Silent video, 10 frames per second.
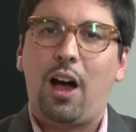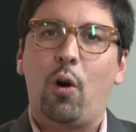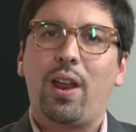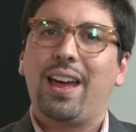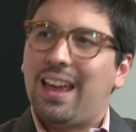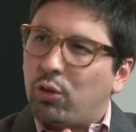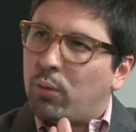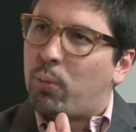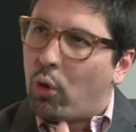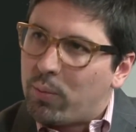Ahora,
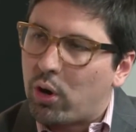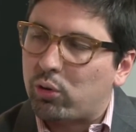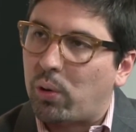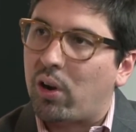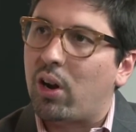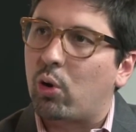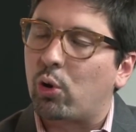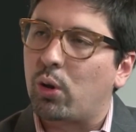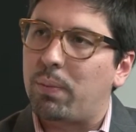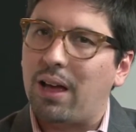eso podemos resolverlo en el
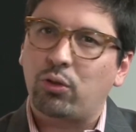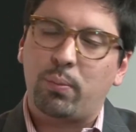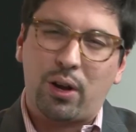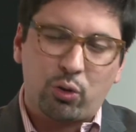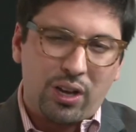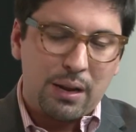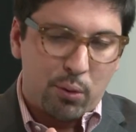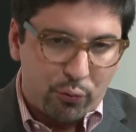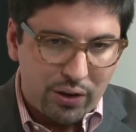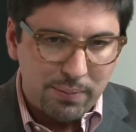corto plazo y por eso
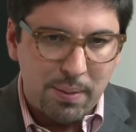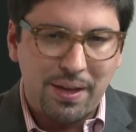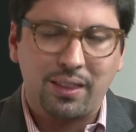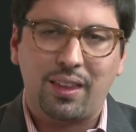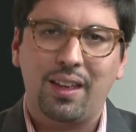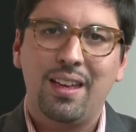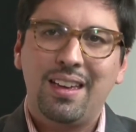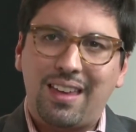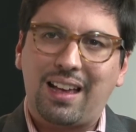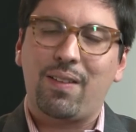creemos firmemente
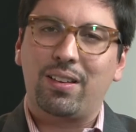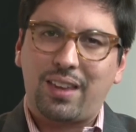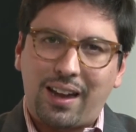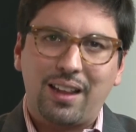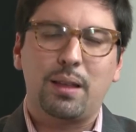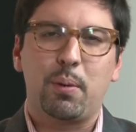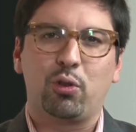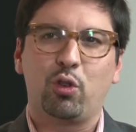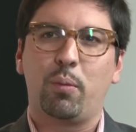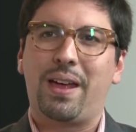que hay que avanzar en este
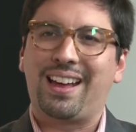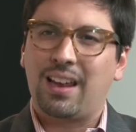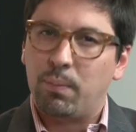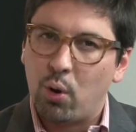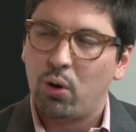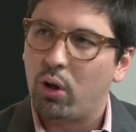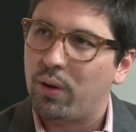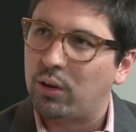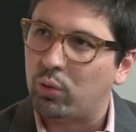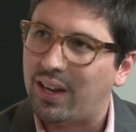proceso para que el pueblo de
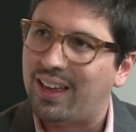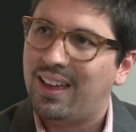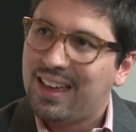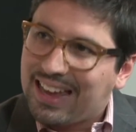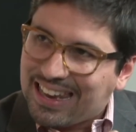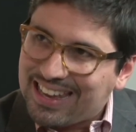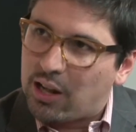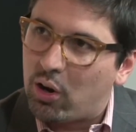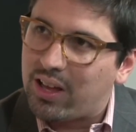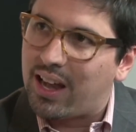Venezuela elija
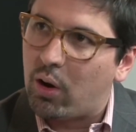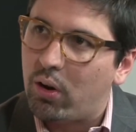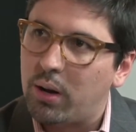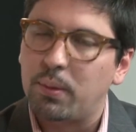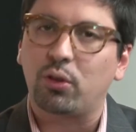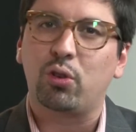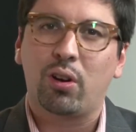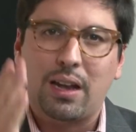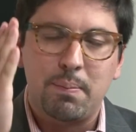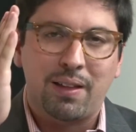los liderazgos de la oposición
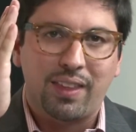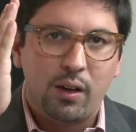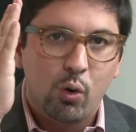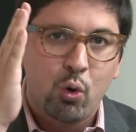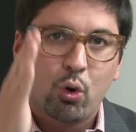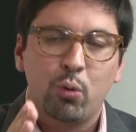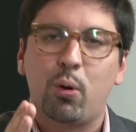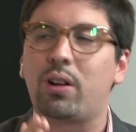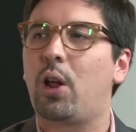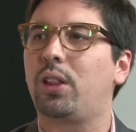que le planteen un
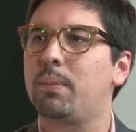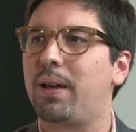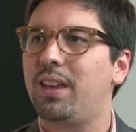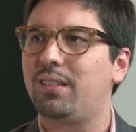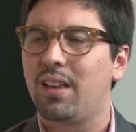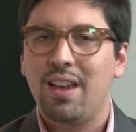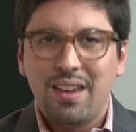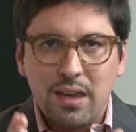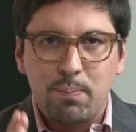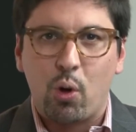rumbo claro a este país
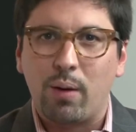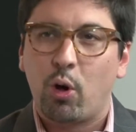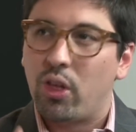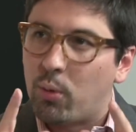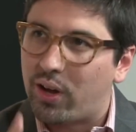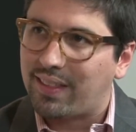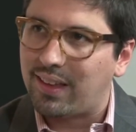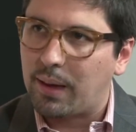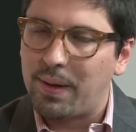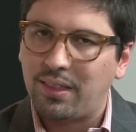y podamos
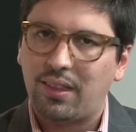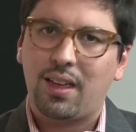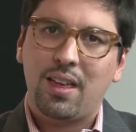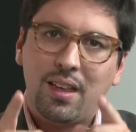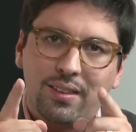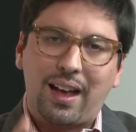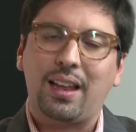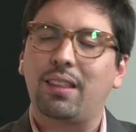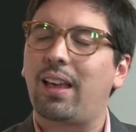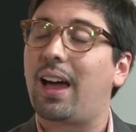democráticamente
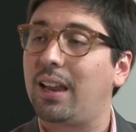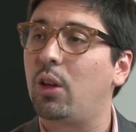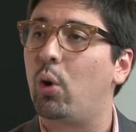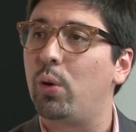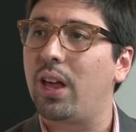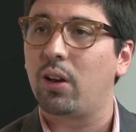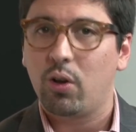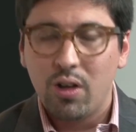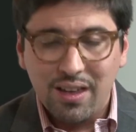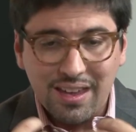sacar a este
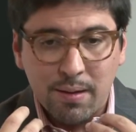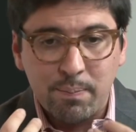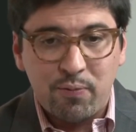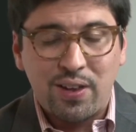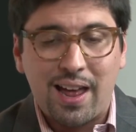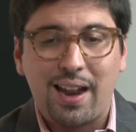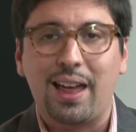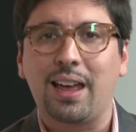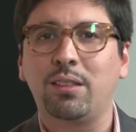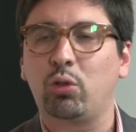gobierno y enfilar a la
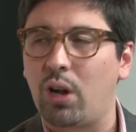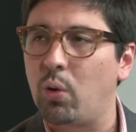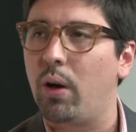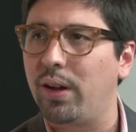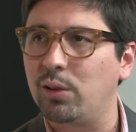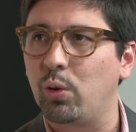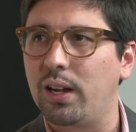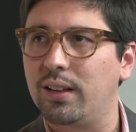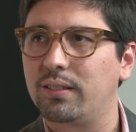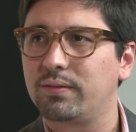gente hacia una nueva Venezuela.